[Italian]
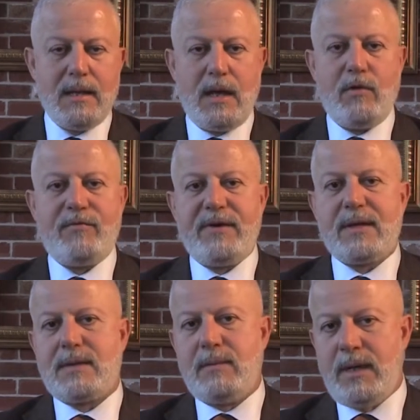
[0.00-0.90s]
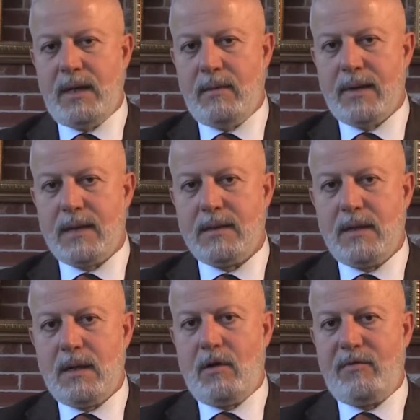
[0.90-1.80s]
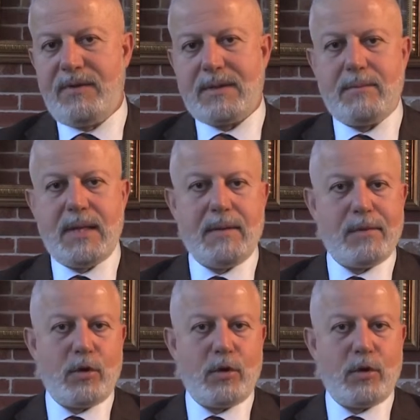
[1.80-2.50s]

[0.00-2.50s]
e l'offerta minima L'offerta minima